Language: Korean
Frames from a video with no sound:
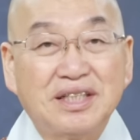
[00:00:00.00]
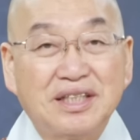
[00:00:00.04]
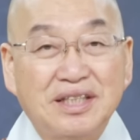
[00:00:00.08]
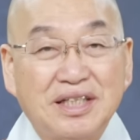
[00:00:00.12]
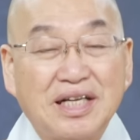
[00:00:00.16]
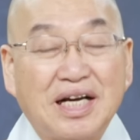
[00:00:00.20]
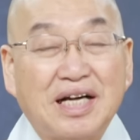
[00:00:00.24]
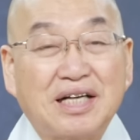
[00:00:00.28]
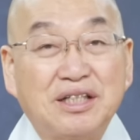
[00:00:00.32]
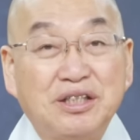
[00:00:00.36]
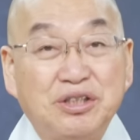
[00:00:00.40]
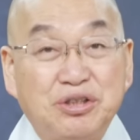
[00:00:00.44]

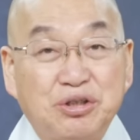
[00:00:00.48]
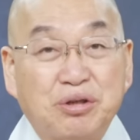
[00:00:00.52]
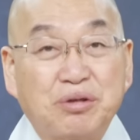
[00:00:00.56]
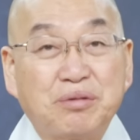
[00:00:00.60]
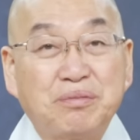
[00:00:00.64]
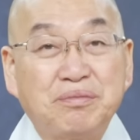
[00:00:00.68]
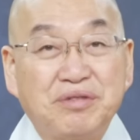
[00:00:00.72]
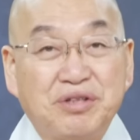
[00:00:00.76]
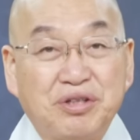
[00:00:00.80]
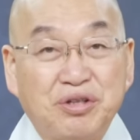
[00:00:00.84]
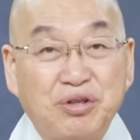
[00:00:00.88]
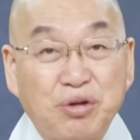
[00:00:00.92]
약을
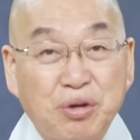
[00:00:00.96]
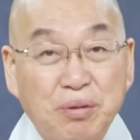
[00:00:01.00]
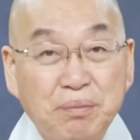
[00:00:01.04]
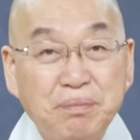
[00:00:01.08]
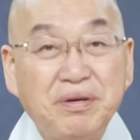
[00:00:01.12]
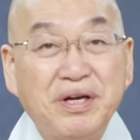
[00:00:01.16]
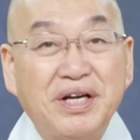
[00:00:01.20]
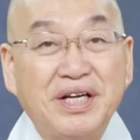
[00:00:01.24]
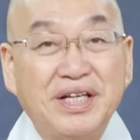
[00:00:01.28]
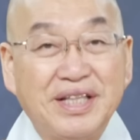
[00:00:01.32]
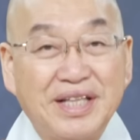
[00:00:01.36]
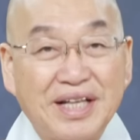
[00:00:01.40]
조금 더
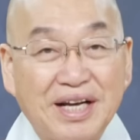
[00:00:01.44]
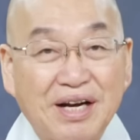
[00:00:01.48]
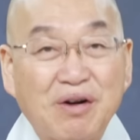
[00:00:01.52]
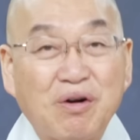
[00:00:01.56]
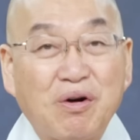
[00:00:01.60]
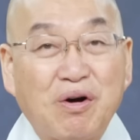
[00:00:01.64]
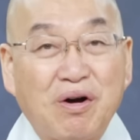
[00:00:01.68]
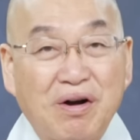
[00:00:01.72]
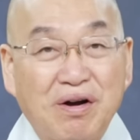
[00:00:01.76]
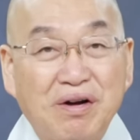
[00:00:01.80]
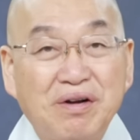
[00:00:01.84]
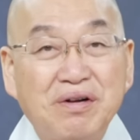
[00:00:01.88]
높여야
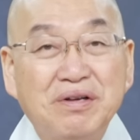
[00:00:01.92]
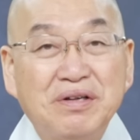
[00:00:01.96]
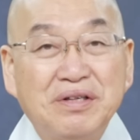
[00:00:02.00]
되고